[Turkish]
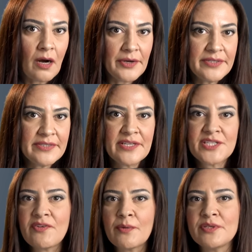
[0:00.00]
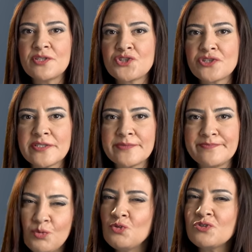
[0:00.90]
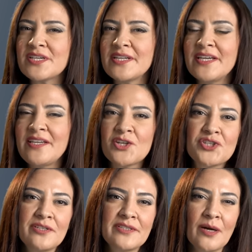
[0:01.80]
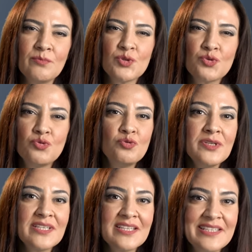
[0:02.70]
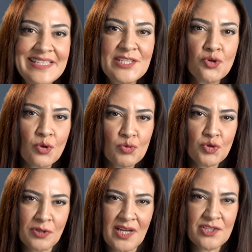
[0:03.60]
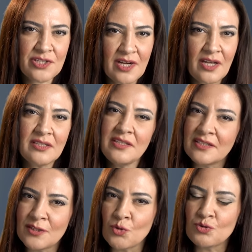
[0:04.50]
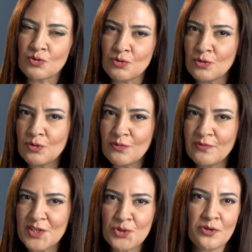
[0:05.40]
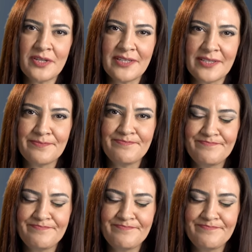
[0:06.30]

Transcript: Hayır diye cevapladı çırağı. Bunun üzerine yaşlı adam suyun yanına diz çökmüş olan çırağının yanına oturdu ve şöyle dedi.